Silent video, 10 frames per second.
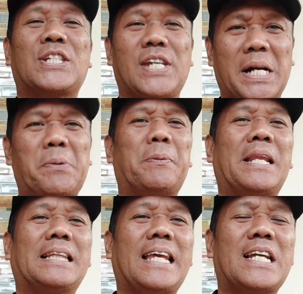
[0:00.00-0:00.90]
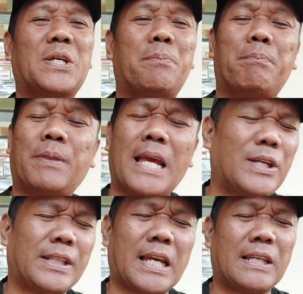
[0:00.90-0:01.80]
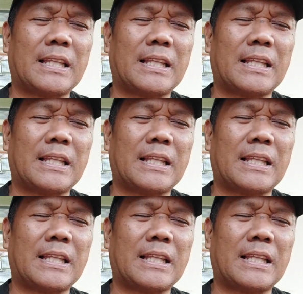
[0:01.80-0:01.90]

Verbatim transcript: share ko pala thank you thank you thank